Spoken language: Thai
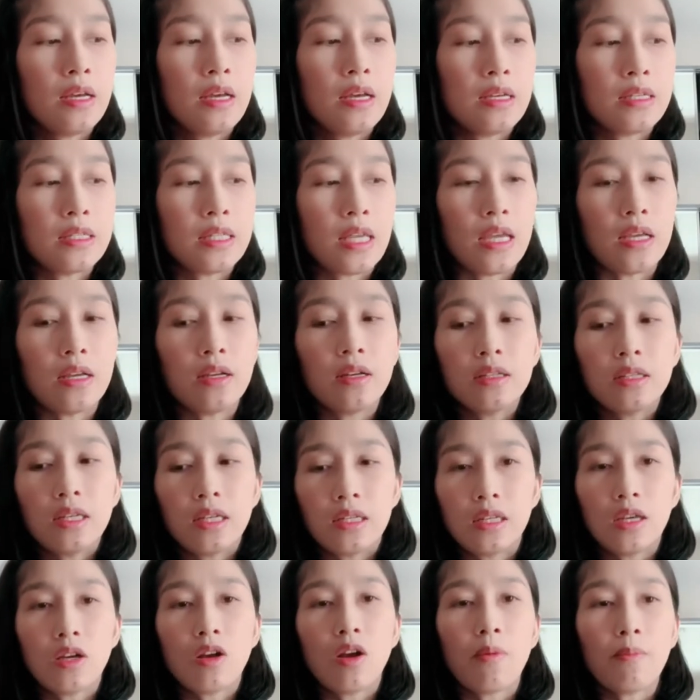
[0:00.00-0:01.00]
ใส่เงินอย่า
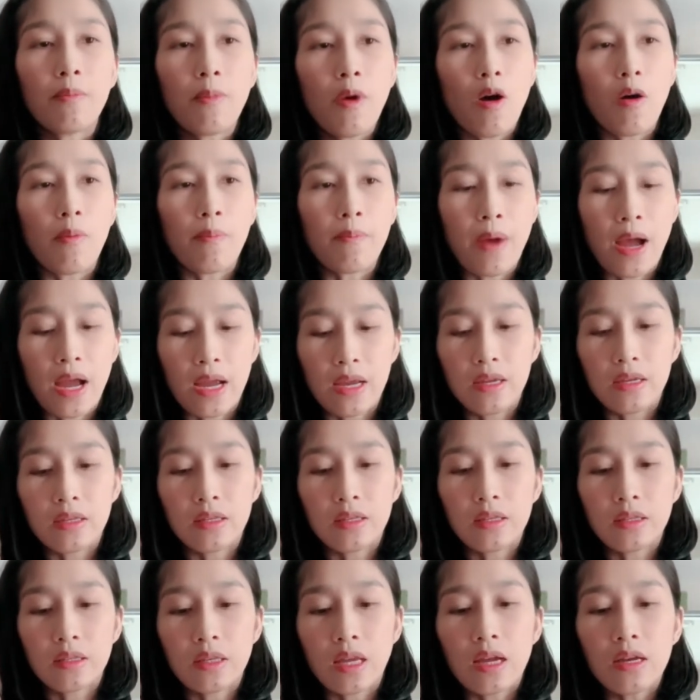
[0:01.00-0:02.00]
งที่ก็บอกไป
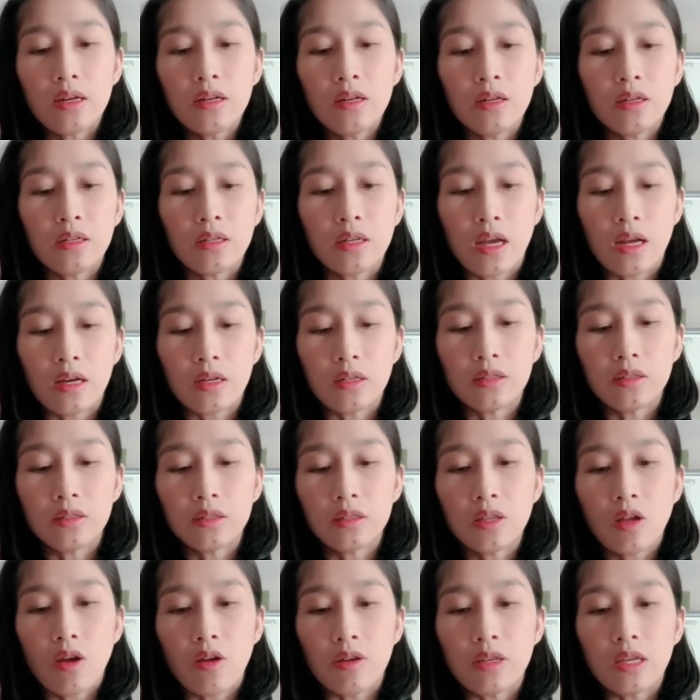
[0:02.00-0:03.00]
ถ้า เงินอ่ะคือ
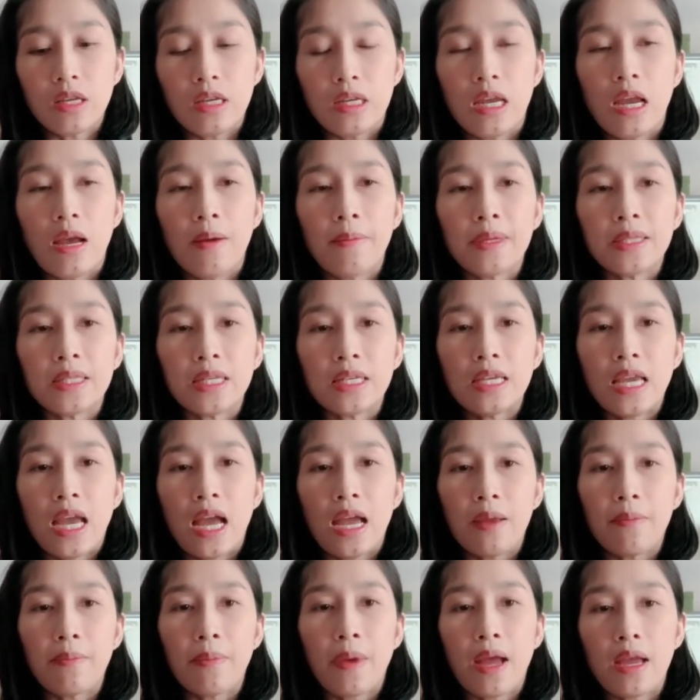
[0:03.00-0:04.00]
สอดอย่างเงี้ยมันจะให
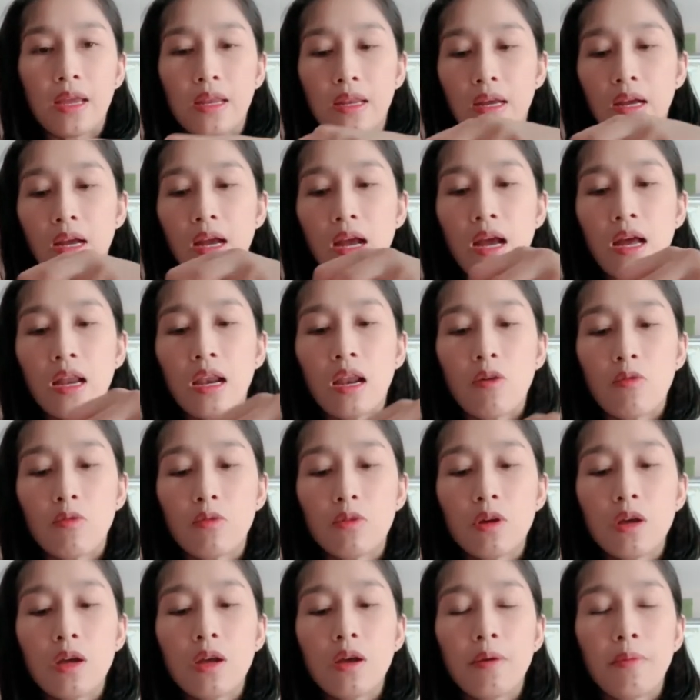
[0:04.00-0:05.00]
ญ่ไปนะคะ เรา
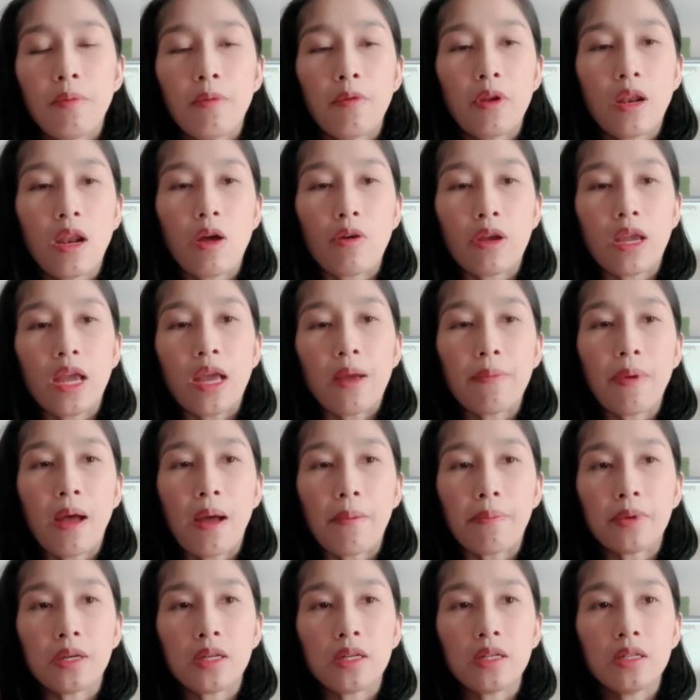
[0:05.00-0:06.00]
เราแค่พั
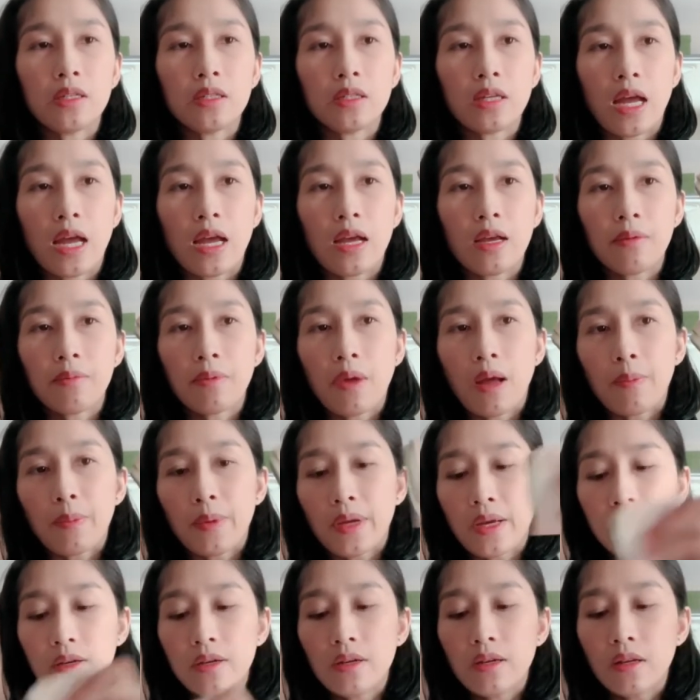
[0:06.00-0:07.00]
บครึ่งนะ พับ
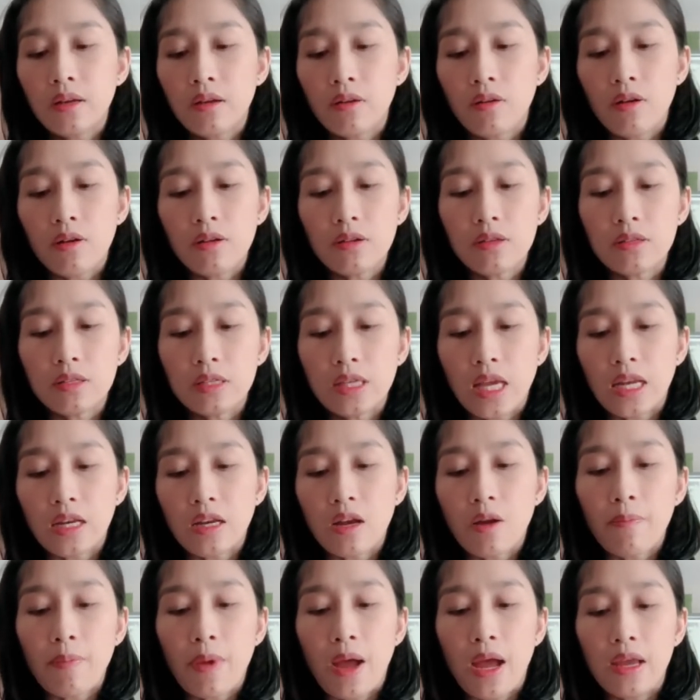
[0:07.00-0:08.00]
ครึ่งแล้วก็ยัด
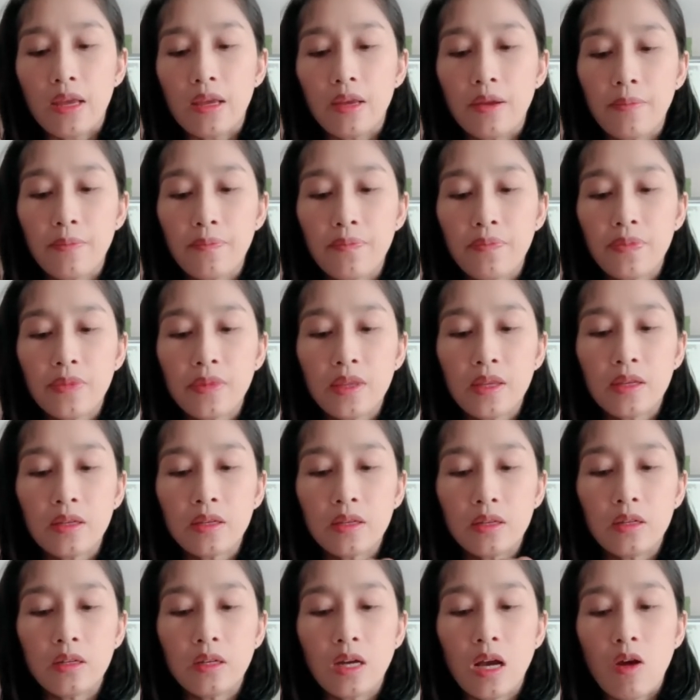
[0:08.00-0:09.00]
เข้าไป
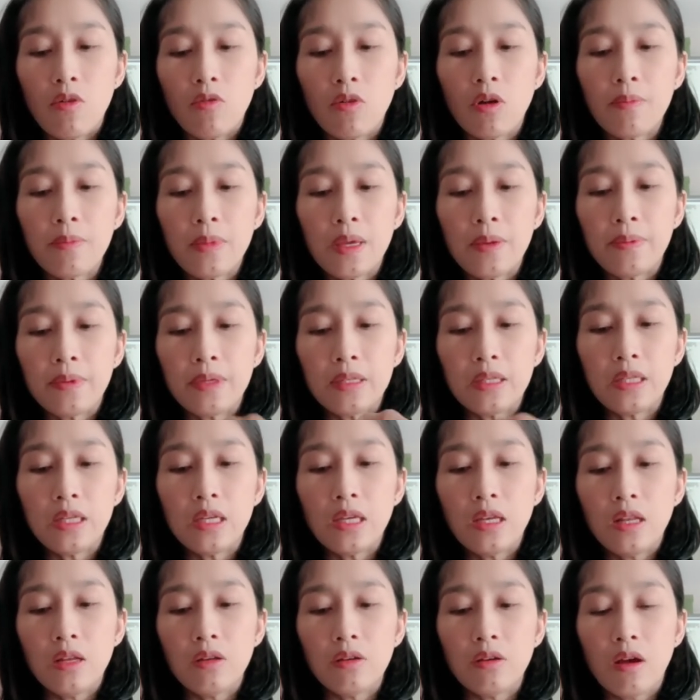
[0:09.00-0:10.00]
คือเขาก็มีพื้น
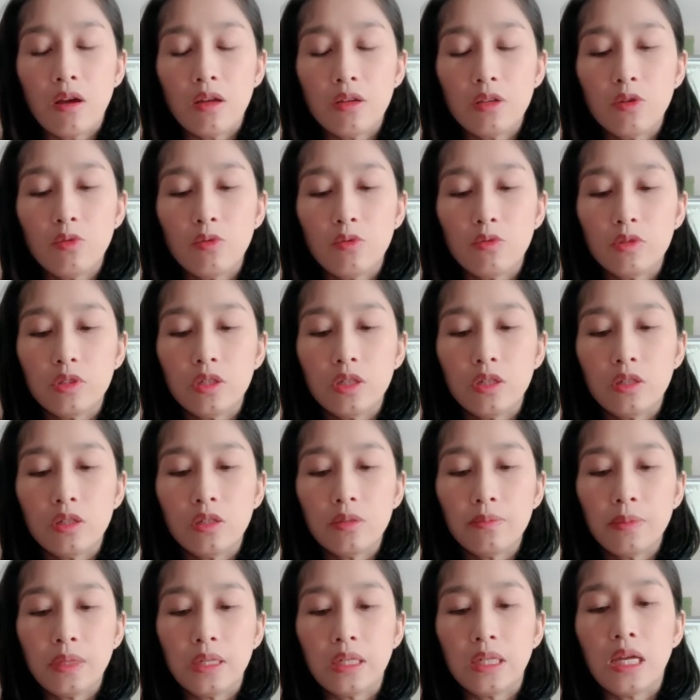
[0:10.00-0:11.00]
ที่เหลืออยู่เยอะ
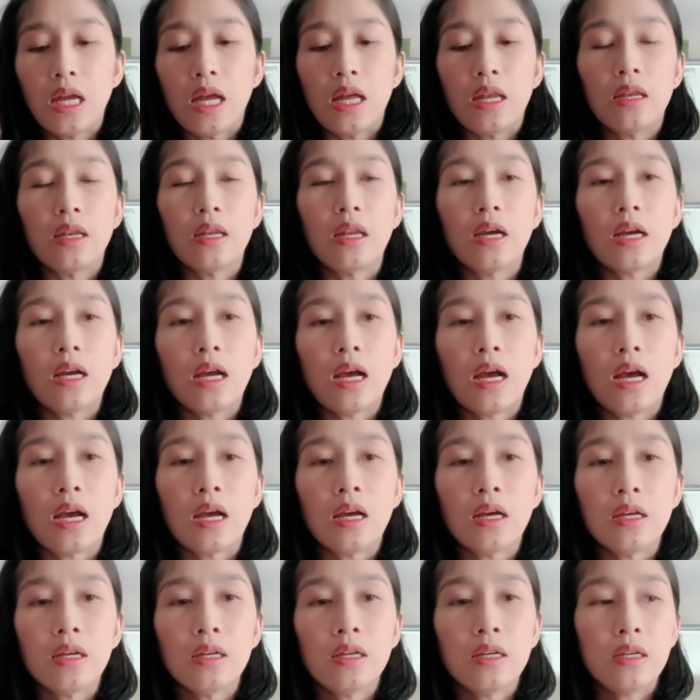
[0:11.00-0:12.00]
เหมือนกันนะคะ
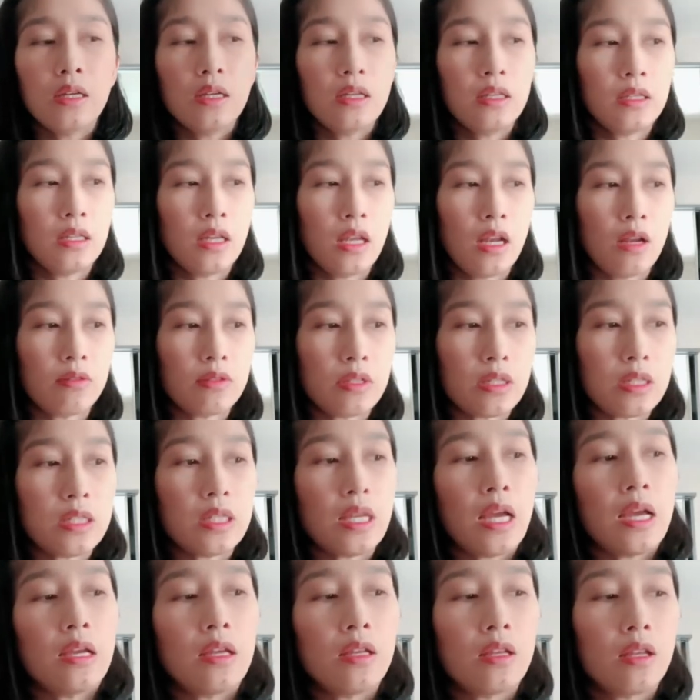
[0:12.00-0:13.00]
เดี๋ยวเราจะ
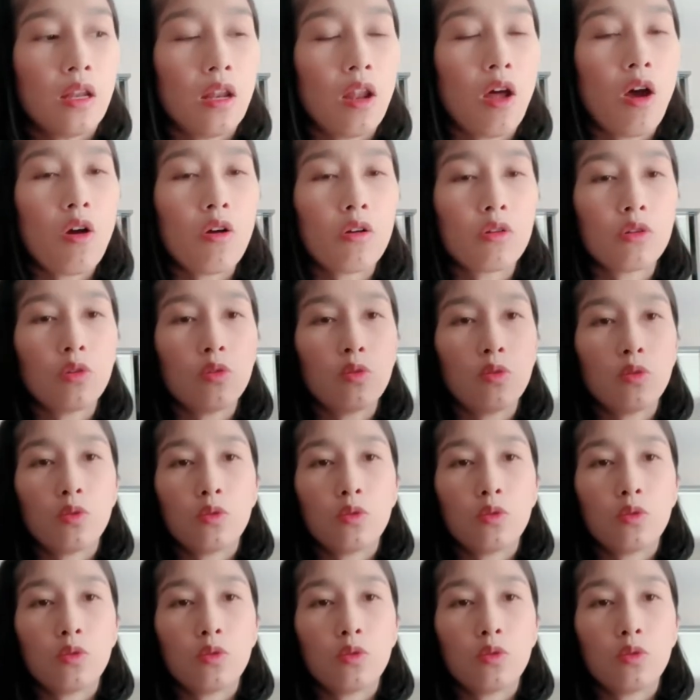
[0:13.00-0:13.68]
ใส่ลองดู